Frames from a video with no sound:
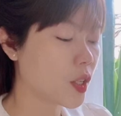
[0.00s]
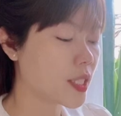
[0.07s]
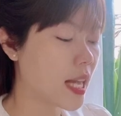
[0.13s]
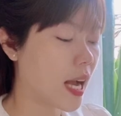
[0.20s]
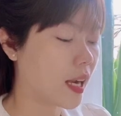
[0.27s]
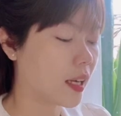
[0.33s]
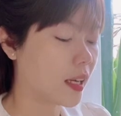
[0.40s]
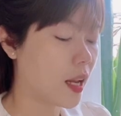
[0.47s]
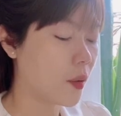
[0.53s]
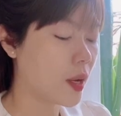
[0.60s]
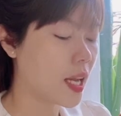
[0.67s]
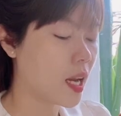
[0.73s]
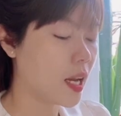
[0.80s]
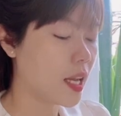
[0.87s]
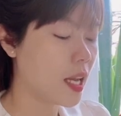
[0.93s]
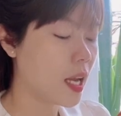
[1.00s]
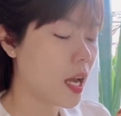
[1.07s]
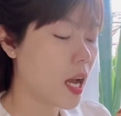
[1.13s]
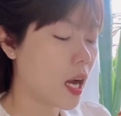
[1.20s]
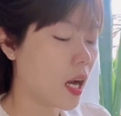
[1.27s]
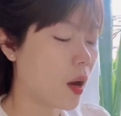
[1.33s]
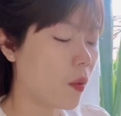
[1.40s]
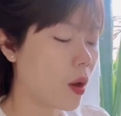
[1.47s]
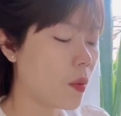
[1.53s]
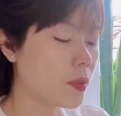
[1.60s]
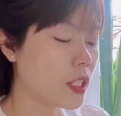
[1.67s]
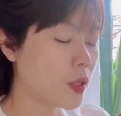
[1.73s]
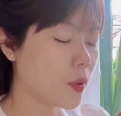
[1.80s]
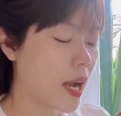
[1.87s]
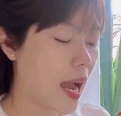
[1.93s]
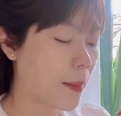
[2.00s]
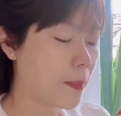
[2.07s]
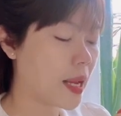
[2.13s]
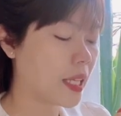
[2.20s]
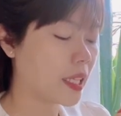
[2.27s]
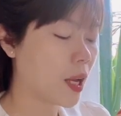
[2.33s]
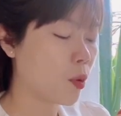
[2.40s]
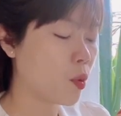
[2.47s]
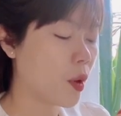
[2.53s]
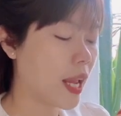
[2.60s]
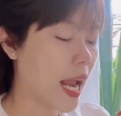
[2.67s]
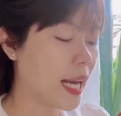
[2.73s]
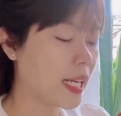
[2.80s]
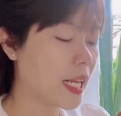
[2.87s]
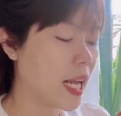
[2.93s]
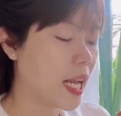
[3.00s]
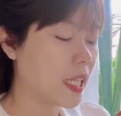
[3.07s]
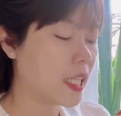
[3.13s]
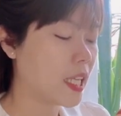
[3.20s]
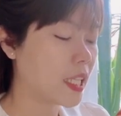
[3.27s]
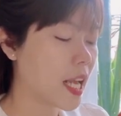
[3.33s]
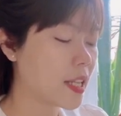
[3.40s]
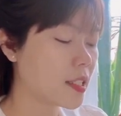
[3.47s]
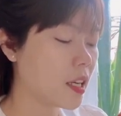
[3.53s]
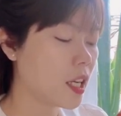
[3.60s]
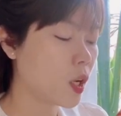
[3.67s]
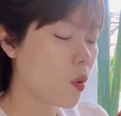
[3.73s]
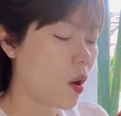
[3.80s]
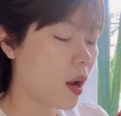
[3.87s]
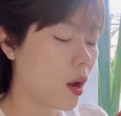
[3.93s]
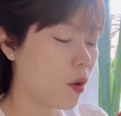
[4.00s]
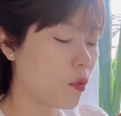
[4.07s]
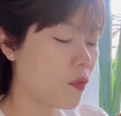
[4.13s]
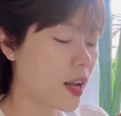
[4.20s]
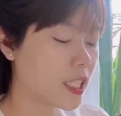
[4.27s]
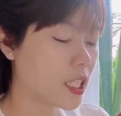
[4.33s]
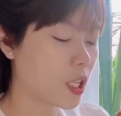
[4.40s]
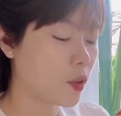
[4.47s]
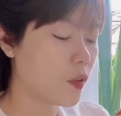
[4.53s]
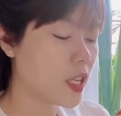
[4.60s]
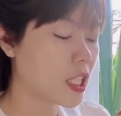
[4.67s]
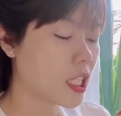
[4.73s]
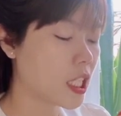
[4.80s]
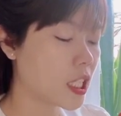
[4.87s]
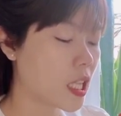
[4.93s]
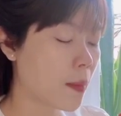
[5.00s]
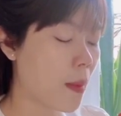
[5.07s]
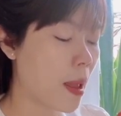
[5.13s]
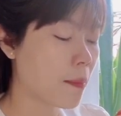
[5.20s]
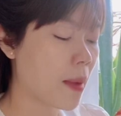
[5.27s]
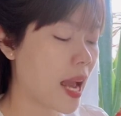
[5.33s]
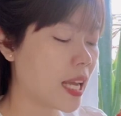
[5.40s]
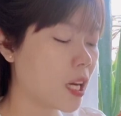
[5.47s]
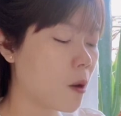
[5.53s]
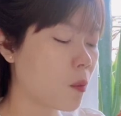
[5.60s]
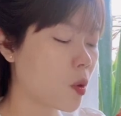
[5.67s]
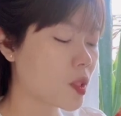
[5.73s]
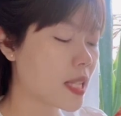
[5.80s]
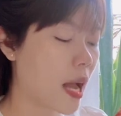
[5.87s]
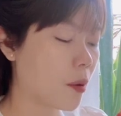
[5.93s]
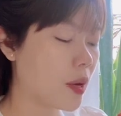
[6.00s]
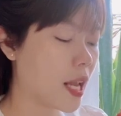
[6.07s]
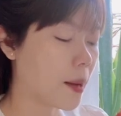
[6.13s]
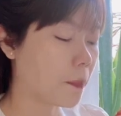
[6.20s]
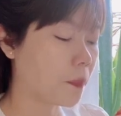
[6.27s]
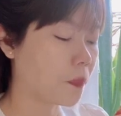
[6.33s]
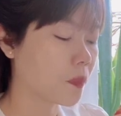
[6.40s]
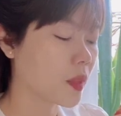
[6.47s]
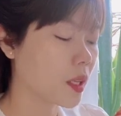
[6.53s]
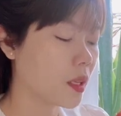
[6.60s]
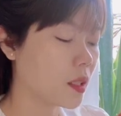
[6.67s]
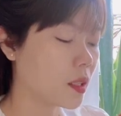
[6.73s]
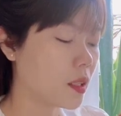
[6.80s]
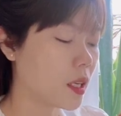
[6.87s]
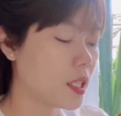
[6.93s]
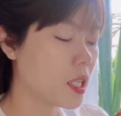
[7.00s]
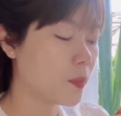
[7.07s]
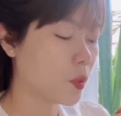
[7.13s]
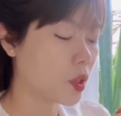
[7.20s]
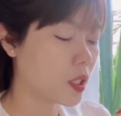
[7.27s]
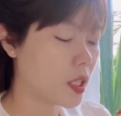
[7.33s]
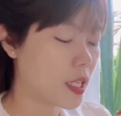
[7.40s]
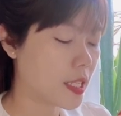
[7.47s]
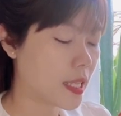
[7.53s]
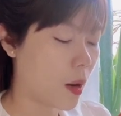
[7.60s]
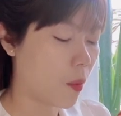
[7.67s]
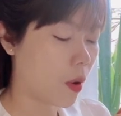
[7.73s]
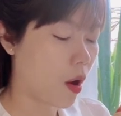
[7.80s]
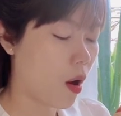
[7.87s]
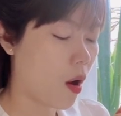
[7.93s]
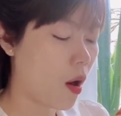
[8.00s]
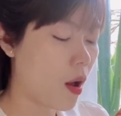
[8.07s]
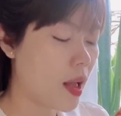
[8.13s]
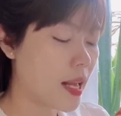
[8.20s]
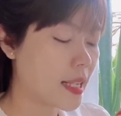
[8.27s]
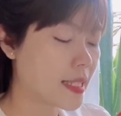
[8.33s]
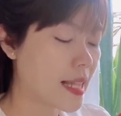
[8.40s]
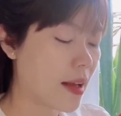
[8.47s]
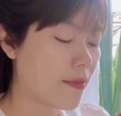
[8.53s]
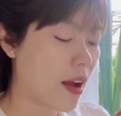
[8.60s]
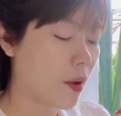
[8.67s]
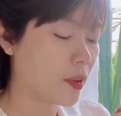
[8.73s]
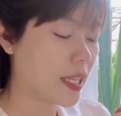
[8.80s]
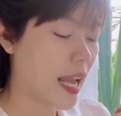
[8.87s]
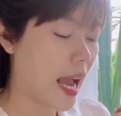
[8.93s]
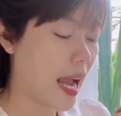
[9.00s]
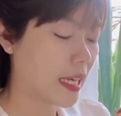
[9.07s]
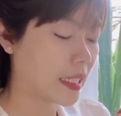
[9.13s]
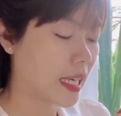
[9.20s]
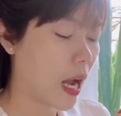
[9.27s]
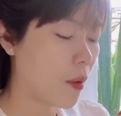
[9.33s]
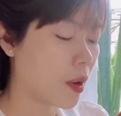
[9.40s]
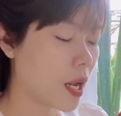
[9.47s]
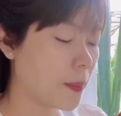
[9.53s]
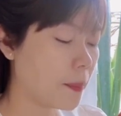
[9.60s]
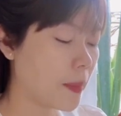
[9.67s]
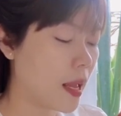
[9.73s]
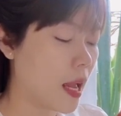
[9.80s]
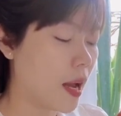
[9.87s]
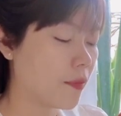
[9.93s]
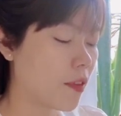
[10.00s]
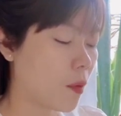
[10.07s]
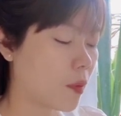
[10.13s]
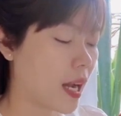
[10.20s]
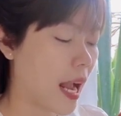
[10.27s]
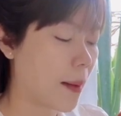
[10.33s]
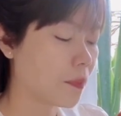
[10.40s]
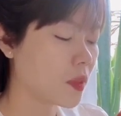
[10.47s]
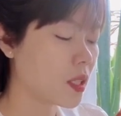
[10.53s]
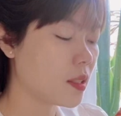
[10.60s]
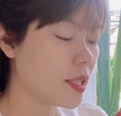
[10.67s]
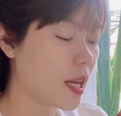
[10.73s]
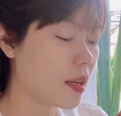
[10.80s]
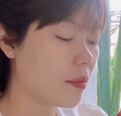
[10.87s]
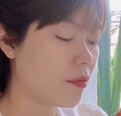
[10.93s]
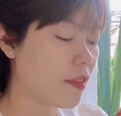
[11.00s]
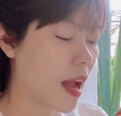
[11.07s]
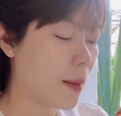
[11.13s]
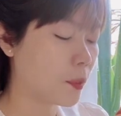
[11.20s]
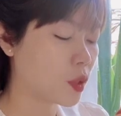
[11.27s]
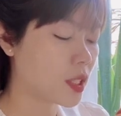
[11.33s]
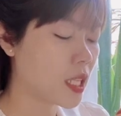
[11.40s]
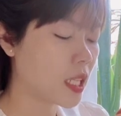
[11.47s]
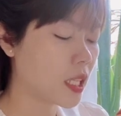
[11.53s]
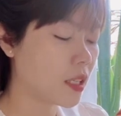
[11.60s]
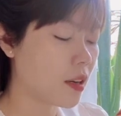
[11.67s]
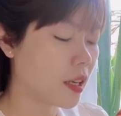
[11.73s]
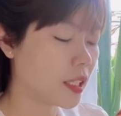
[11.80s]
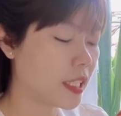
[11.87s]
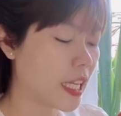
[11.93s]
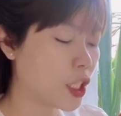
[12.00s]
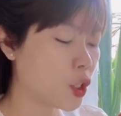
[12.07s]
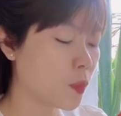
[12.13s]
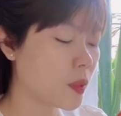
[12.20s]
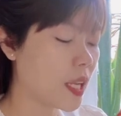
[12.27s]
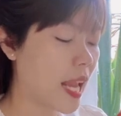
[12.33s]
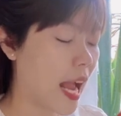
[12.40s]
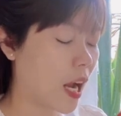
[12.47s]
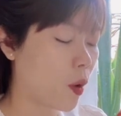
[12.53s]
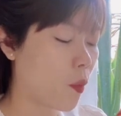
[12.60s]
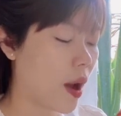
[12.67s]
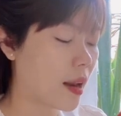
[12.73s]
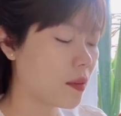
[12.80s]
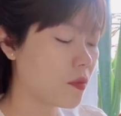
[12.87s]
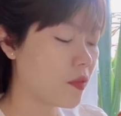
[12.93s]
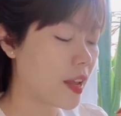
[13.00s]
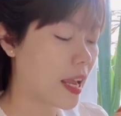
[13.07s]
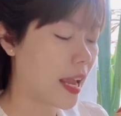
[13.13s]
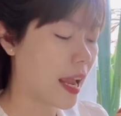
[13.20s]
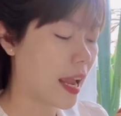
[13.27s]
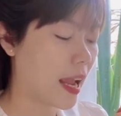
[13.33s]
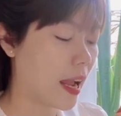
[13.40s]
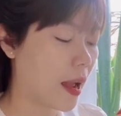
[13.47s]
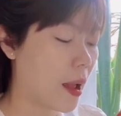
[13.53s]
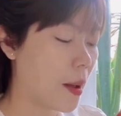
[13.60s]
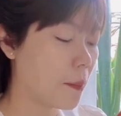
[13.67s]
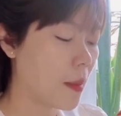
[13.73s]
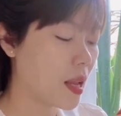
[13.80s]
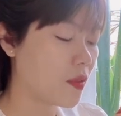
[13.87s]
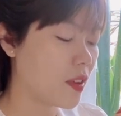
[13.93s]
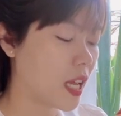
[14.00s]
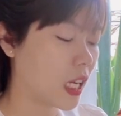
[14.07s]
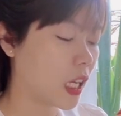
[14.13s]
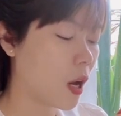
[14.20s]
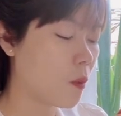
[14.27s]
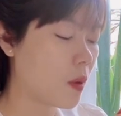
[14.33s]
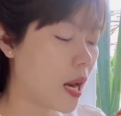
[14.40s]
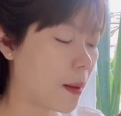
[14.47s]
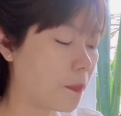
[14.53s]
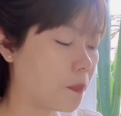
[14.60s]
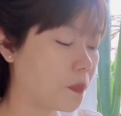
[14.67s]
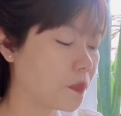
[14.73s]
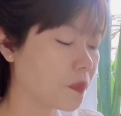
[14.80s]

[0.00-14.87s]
cho rằng nếu khi ấy cậu không chịu hạ mình theo đuổi anh thì thế giới của cậu và Trình Phi Trì sẽ mãi mãi không có giao điểm. Tựa như một người giàu có ra vào nhà hàng cao cấp, phòng khám tư nhân và một dân thường chen chúc nơi hàng quán, vỉa hè, bệnh viện công lập.